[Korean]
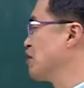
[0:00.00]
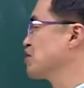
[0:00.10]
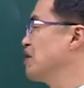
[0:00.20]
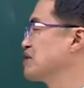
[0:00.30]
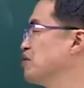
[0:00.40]

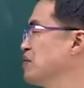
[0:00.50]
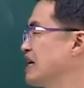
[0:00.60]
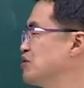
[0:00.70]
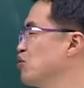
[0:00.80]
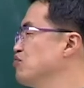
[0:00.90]
경덕왕 때 오면
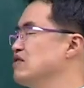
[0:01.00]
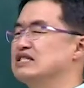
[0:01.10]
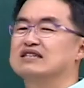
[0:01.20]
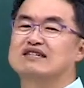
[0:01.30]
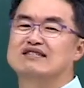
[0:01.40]
다시 노구
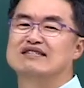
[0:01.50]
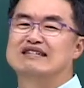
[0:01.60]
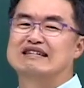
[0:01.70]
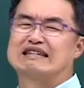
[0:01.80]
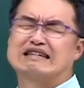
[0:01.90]
부활시켜.
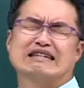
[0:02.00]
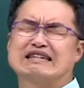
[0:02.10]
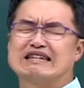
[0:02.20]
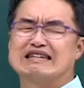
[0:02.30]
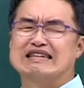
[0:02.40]
크,
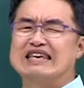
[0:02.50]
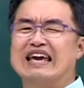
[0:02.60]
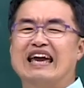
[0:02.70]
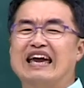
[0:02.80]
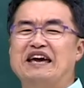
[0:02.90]

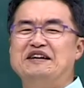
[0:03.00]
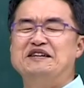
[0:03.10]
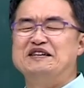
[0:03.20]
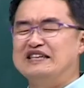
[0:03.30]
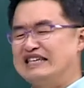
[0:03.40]
이게
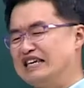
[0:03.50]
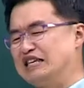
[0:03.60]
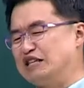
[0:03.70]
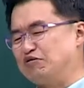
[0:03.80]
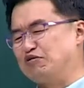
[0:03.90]
이
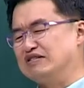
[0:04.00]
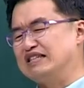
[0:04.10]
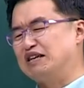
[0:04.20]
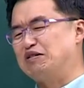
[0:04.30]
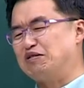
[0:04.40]
기득권
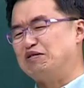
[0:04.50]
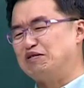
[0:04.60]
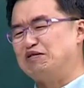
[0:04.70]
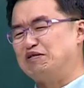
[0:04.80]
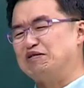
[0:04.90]

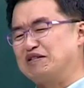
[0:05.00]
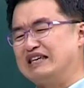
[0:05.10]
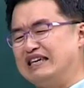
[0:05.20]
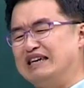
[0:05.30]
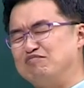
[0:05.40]

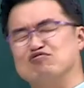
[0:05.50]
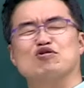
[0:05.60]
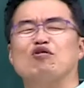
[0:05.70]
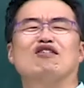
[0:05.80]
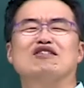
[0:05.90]
세력이
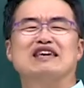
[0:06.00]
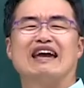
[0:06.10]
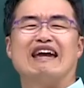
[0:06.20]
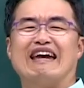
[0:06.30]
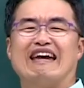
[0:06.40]
무서워
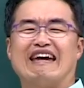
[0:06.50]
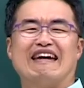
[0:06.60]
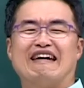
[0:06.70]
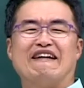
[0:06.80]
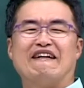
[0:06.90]
이게.
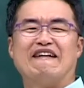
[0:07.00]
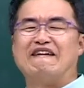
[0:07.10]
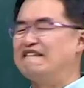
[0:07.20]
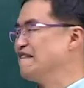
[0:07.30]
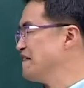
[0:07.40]
예.
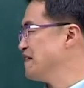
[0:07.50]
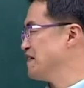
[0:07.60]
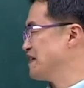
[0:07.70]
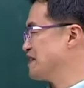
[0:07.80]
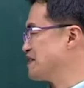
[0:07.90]

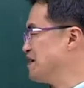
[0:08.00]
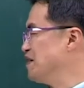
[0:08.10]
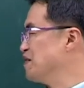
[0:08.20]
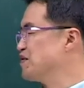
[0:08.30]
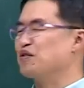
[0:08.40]
그래서
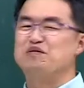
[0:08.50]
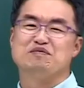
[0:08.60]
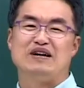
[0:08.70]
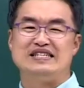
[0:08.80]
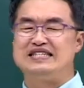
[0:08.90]
노급을
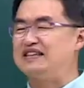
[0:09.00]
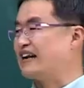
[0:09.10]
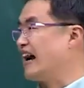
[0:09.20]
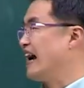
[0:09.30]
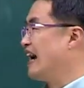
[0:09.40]

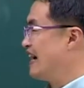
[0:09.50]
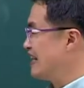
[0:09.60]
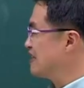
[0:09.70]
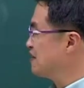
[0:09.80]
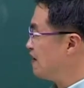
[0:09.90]

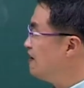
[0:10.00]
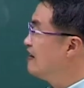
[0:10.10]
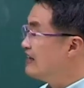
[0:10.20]
부활시키더라라는 거